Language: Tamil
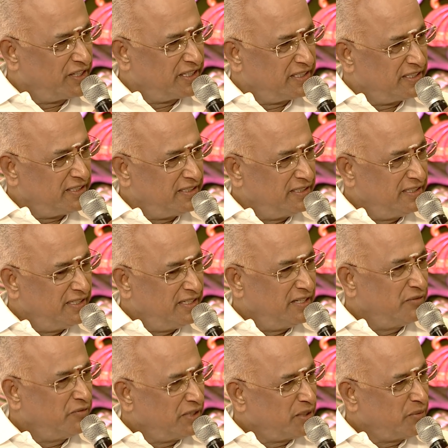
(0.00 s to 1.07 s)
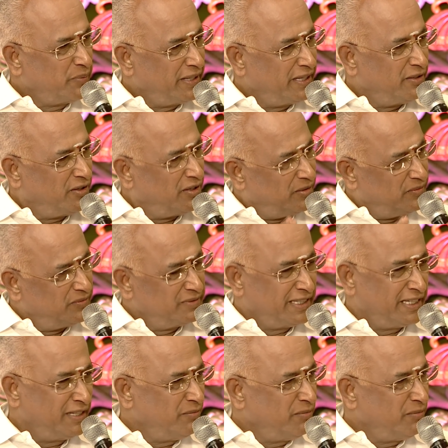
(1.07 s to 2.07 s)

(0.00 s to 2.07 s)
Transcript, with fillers: இருக்குது வர பெண்ணை நல்ல